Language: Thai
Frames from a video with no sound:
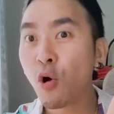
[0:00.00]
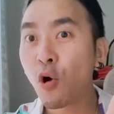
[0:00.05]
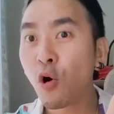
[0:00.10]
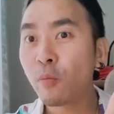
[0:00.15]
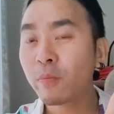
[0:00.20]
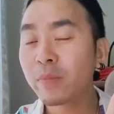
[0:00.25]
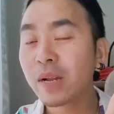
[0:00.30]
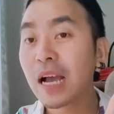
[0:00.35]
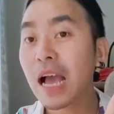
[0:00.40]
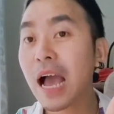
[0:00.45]
ม
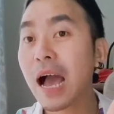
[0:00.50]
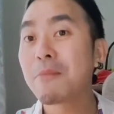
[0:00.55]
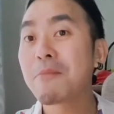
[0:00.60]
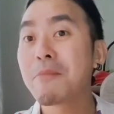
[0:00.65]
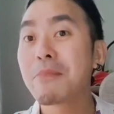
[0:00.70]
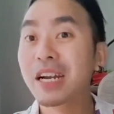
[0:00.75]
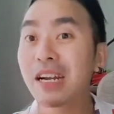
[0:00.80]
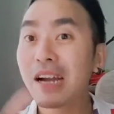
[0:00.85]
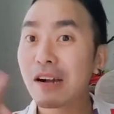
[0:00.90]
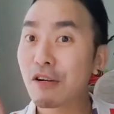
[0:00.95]
นะครับ
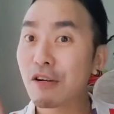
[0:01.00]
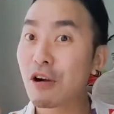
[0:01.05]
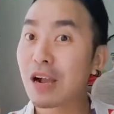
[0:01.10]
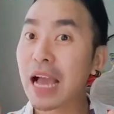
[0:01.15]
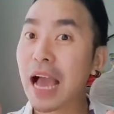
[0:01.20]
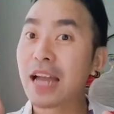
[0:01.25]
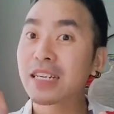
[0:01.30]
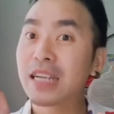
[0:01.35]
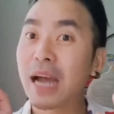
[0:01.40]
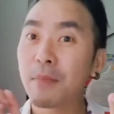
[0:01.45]
เรื่องของ
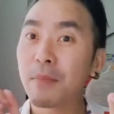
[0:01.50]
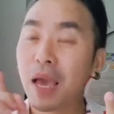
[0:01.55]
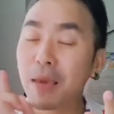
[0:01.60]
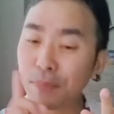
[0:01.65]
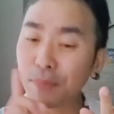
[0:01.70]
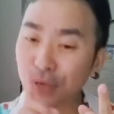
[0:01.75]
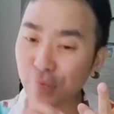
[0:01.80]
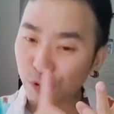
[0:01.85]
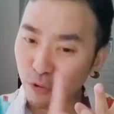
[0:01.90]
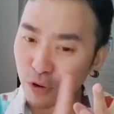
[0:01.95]
การทำให้
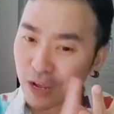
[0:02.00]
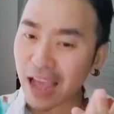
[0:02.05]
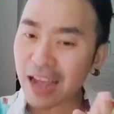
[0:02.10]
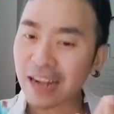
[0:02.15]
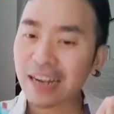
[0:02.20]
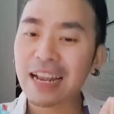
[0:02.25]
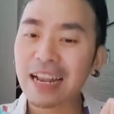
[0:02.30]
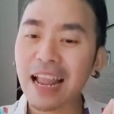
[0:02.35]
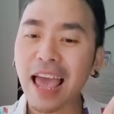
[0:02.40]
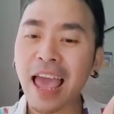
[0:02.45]
ผิวแข็ง
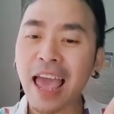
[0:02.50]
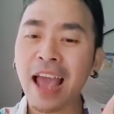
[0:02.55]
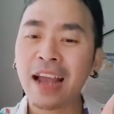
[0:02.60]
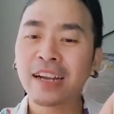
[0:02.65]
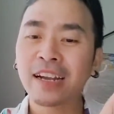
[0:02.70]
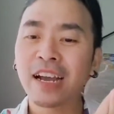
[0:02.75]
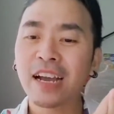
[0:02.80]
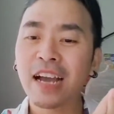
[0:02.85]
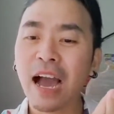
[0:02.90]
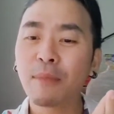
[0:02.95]
แรง
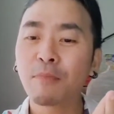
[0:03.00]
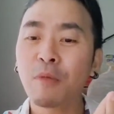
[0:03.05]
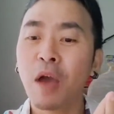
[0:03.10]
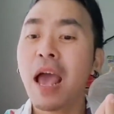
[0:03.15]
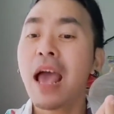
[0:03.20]
นะครับ